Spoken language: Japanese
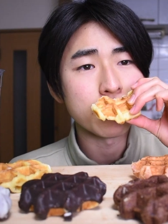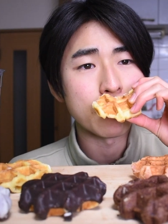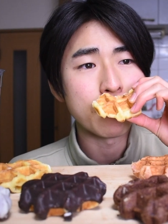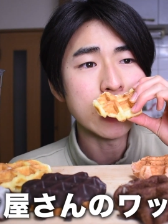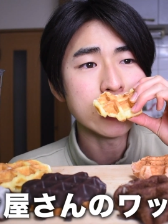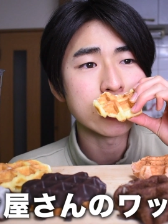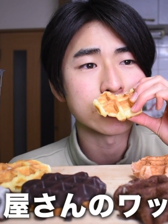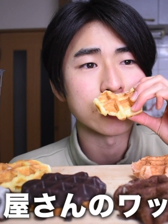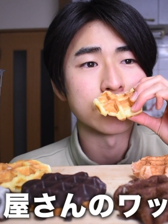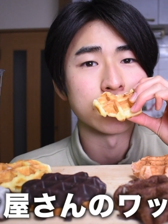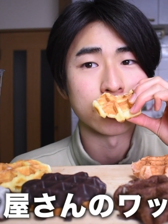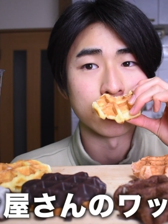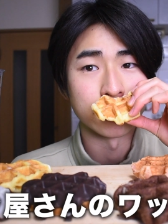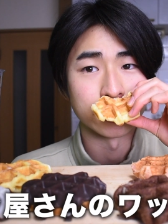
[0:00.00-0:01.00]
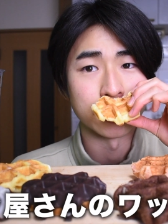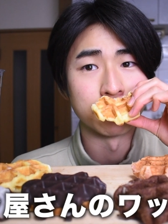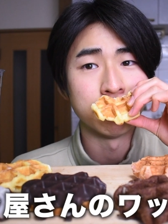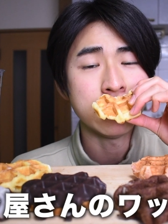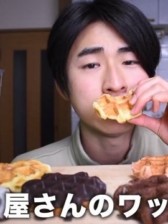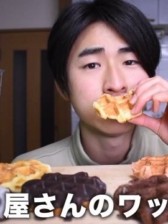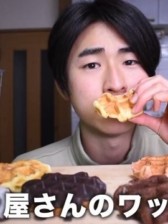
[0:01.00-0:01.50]
ぱパン屋さんだからさ、
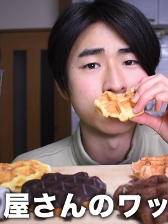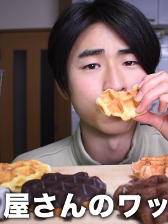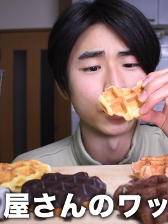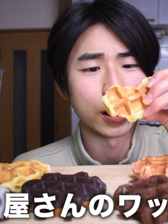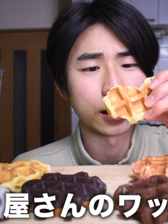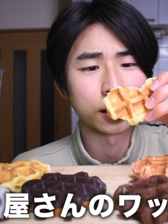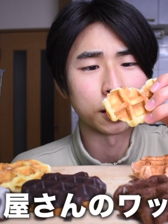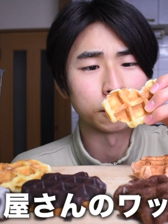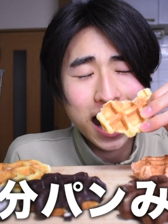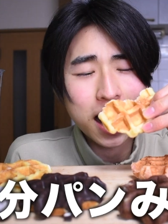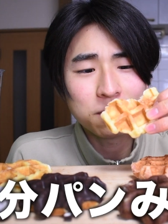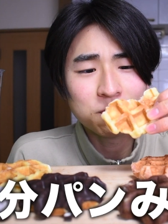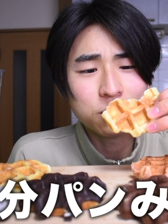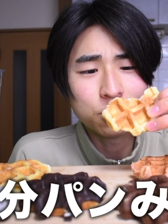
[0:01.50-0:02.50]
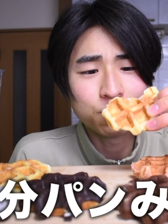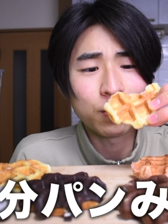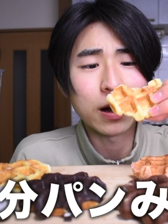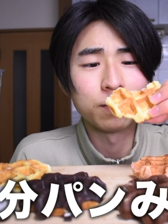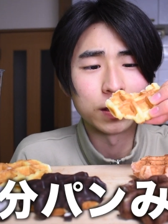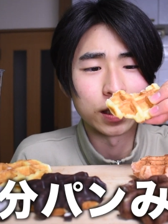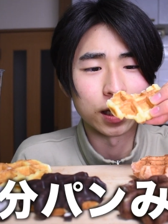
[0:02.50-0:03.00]
ワッフルもなんか半分
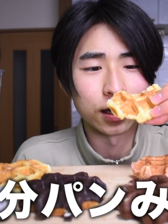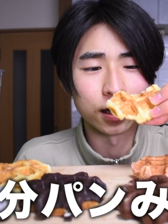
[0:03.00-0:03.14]
パンみたい